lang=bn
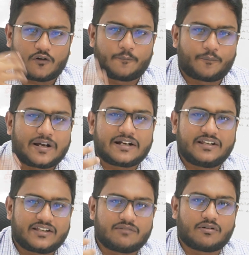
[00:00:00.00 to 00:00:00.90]
কোম্পানি
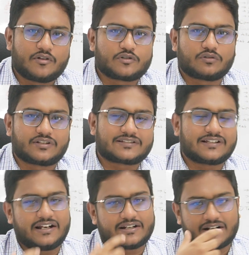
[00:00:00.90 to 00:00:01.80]
কিভাবে
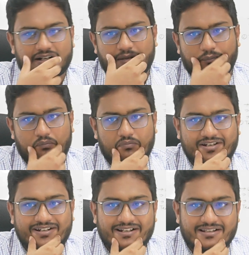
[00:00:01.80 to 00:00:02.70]
চলতেছে এটার একটা
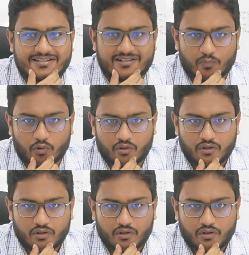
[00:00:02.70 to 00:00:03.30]
ডিটেলস নিব